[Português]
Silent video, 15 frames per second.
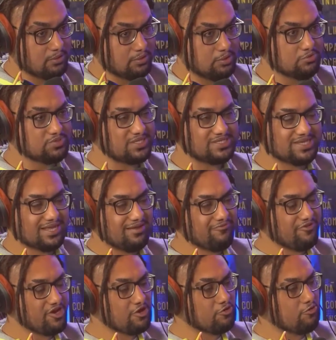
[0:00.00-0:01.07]
não sei se era
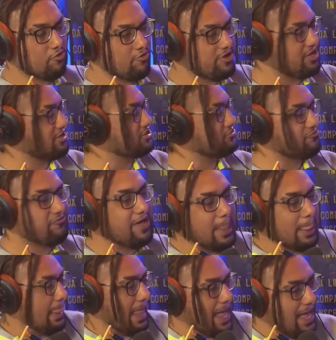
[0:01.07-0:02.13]
vergonha de
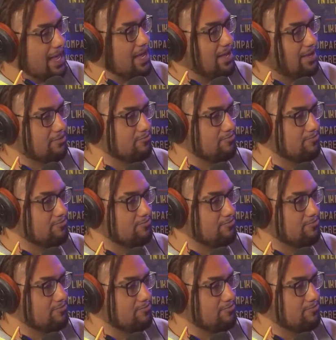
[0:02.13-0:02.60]
falar